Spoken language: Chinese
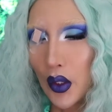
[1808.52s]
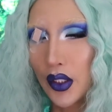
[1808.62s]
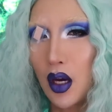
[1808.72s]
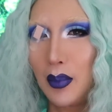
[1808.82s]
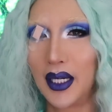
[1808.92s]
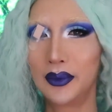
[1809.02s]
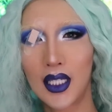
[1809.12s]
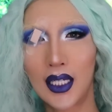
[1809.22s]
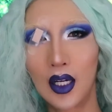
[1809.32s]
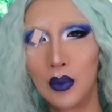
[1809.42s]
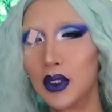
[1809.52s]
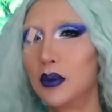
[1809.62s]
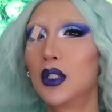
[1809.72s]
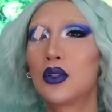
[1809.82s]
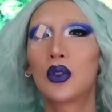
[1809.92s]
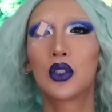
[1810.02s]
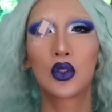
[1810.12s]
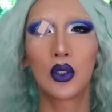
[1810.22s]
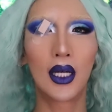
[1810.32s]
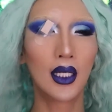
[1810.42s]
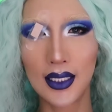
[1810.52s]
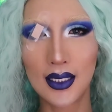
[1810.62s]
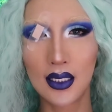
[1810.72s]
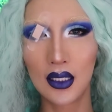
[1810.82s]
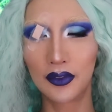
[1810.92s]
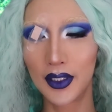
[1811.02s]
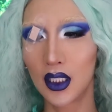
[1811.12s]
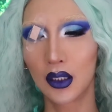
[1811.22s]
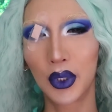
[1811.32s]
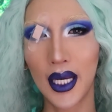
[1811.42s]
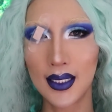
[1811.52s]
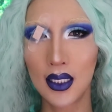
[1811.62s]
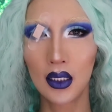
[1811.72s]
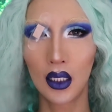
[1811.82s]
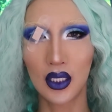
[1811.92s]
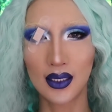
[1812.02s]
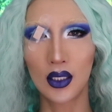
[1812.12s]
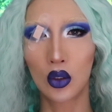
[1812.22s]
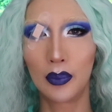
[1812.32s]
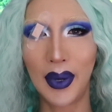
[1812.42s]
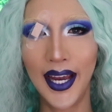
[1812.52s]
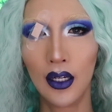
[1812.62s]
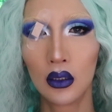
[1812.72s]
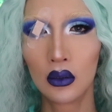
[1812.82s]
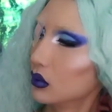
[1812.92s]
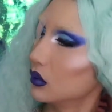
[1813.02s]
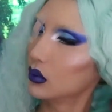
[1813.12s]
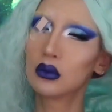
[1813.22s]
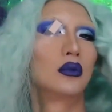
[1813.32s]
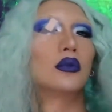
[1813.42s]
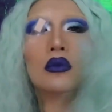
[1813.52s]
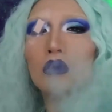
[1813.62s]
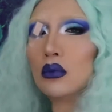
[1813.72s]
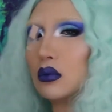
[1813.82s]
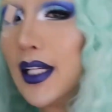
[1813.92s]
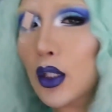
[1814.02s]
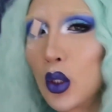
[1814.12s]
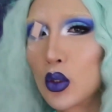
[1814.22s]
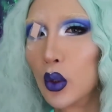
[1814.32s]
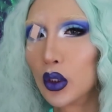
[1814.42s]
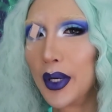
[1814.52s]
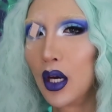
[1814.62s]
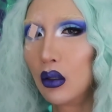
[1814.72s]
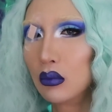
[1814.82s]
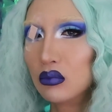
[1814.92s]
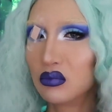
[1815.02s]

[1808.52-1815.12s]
搞一搞嘛，看看我们能不能做得出来。这一期呢，非常的不开心，就到此结束，拜。连对嘴我都没有。